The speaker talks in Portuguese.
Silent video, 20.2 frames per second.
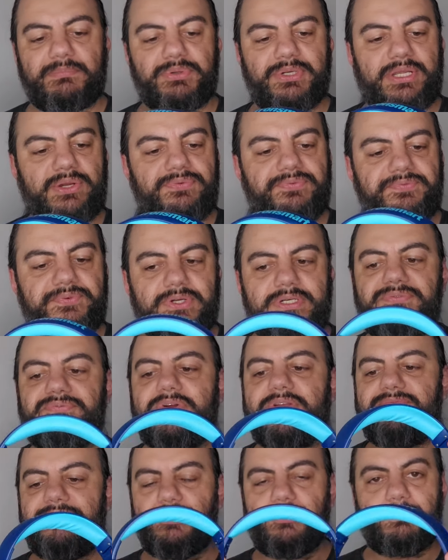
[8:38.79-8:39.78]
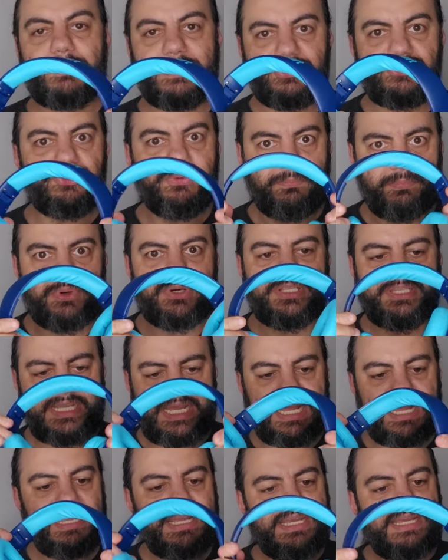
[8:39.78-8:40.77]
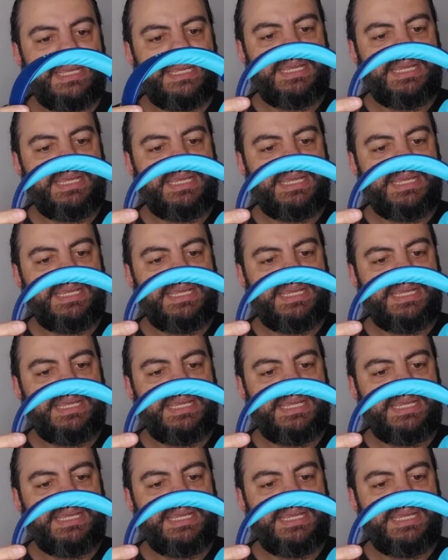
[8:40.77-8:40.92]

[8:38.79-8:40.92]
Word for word: porque o fone foi feito para suportar